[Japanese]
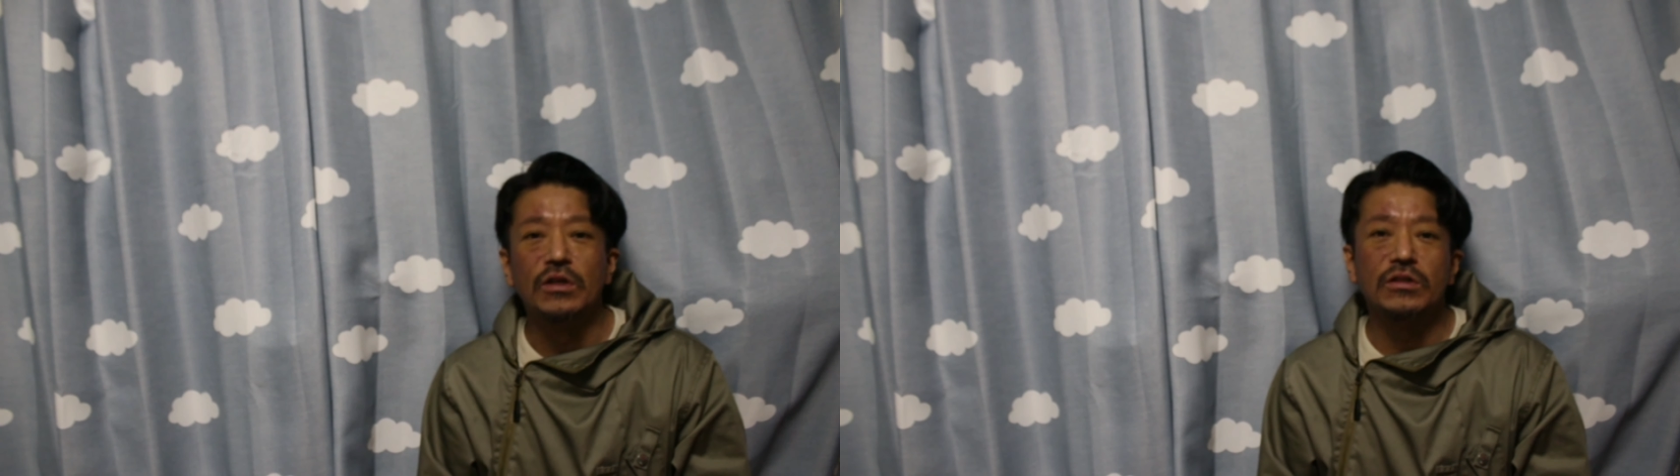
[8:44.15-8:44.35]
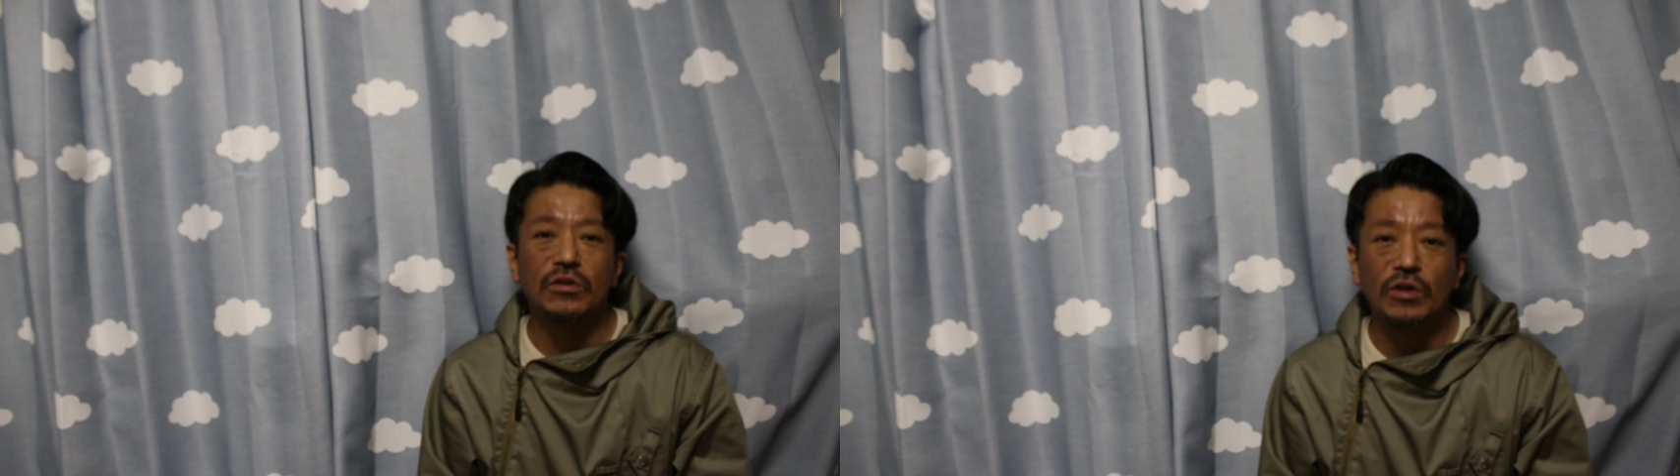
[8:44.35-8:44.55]

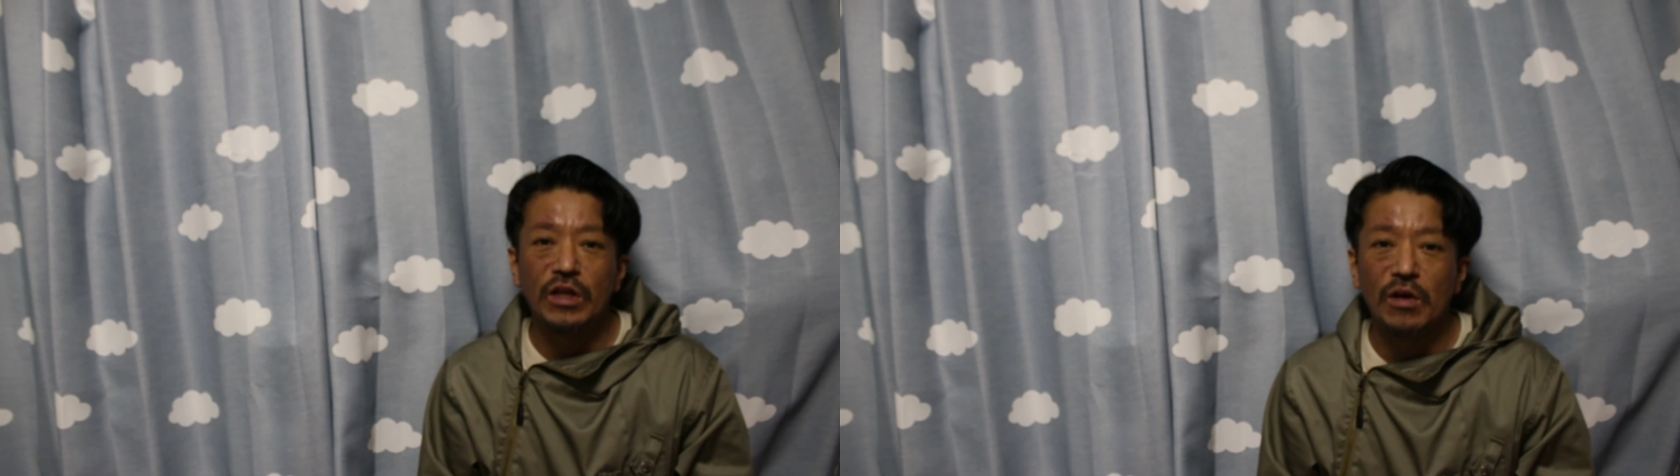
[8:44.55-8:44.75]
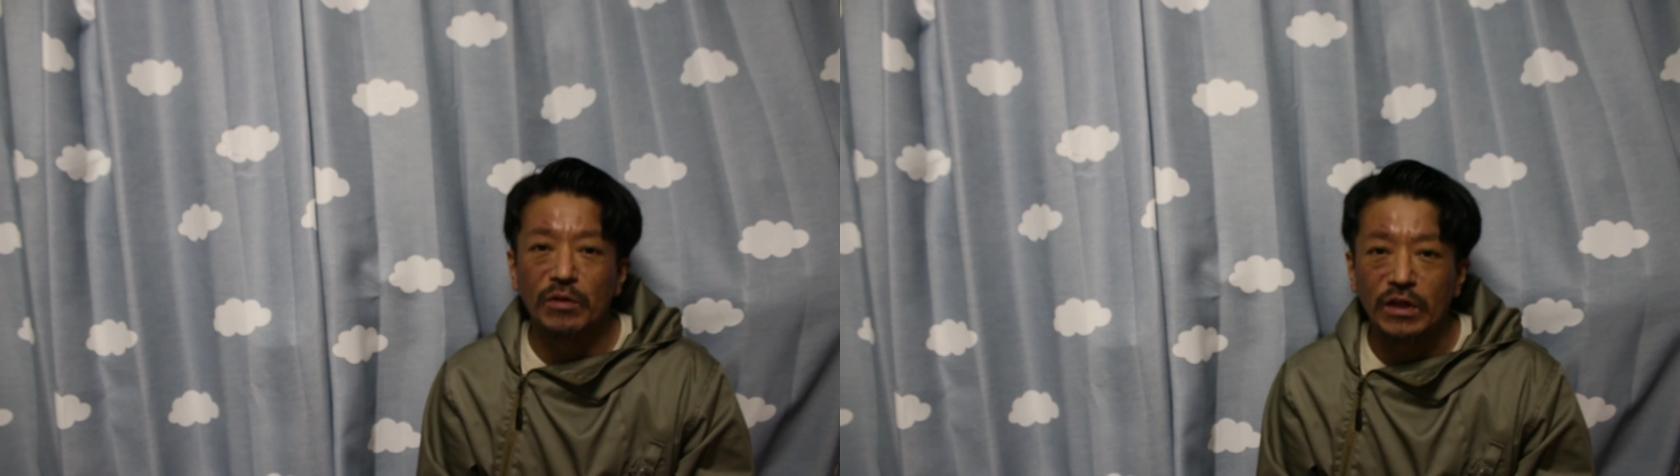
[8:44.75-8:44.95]
それ
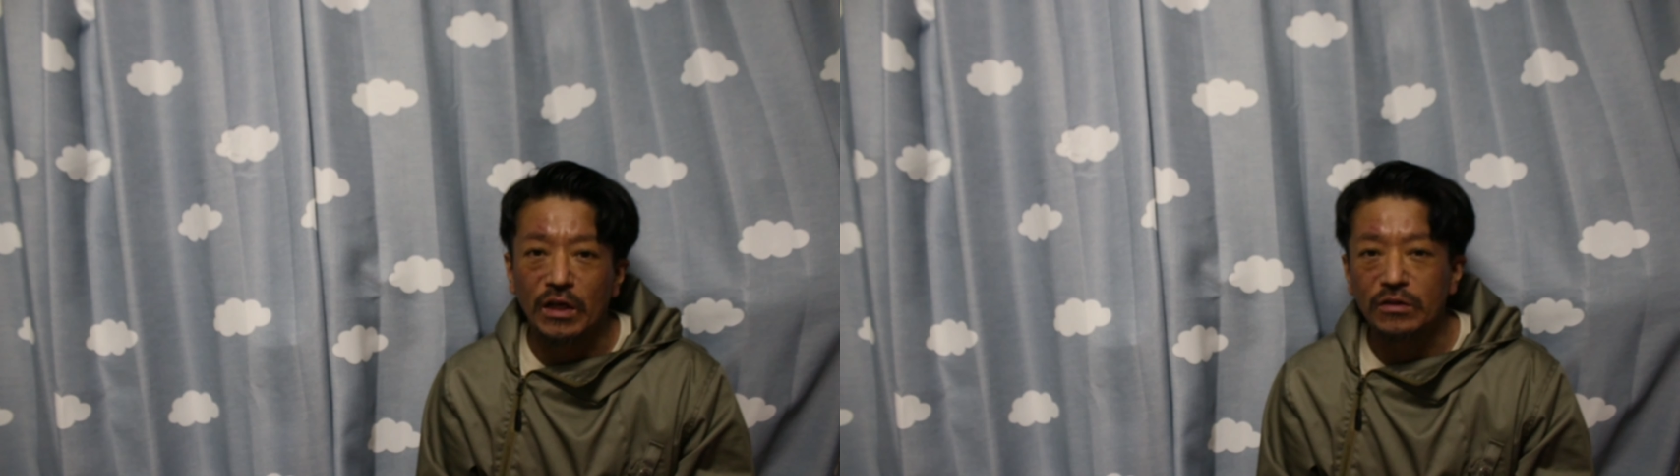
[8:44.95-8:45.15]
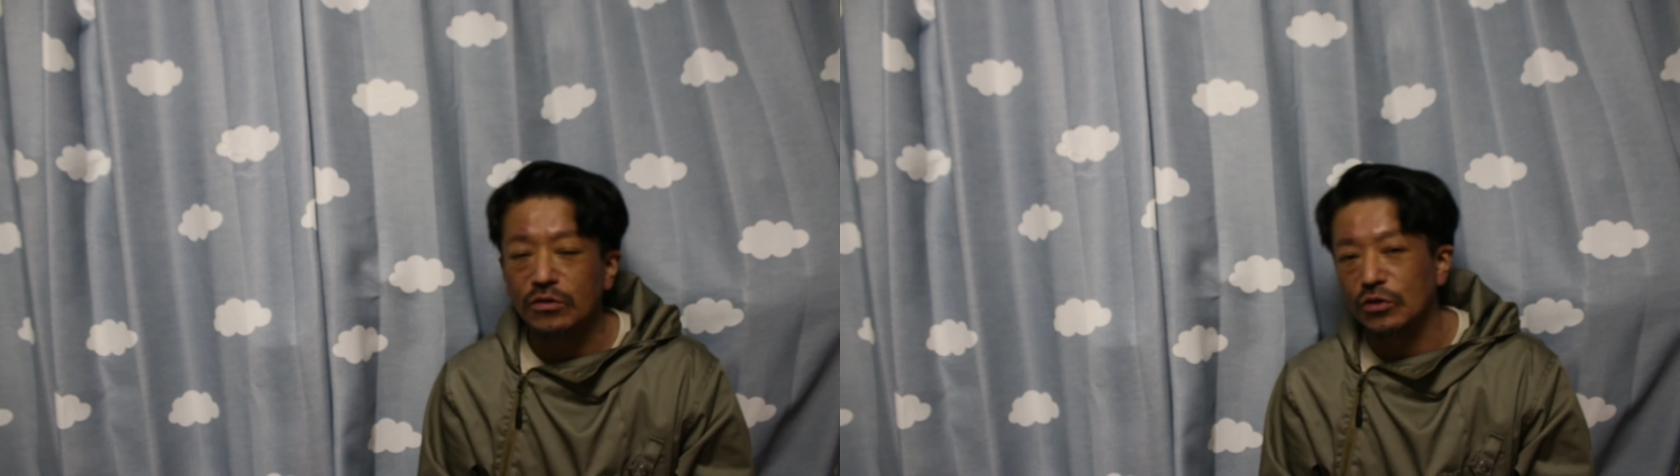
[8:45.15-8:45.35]
ではま
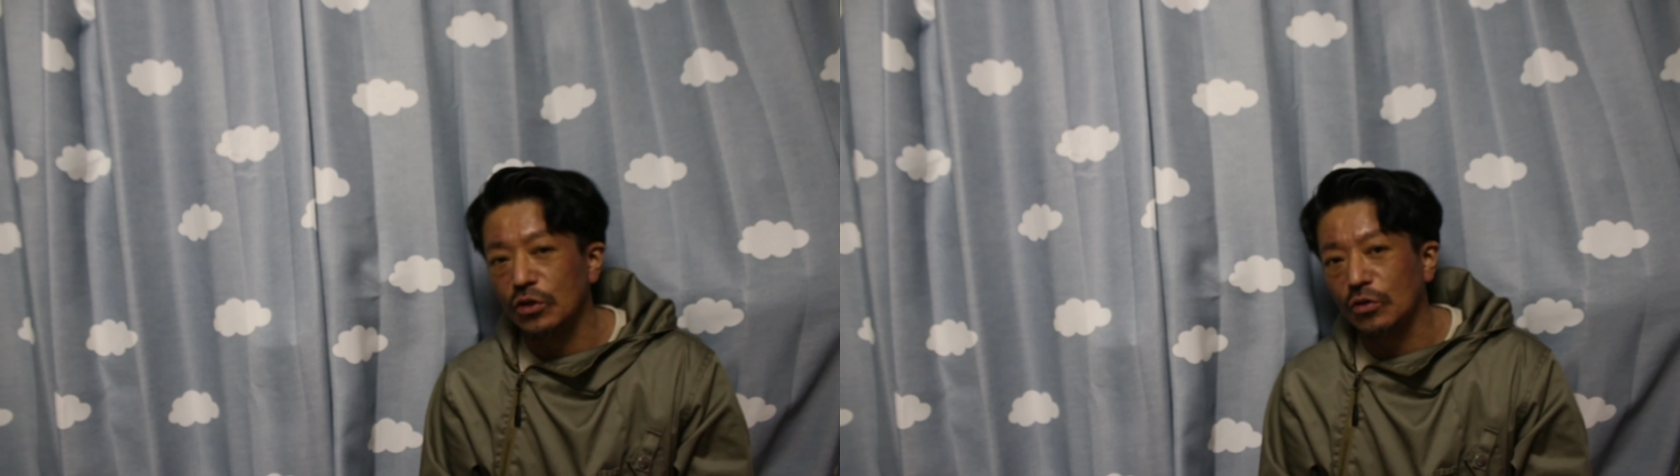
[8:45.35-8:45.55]
た次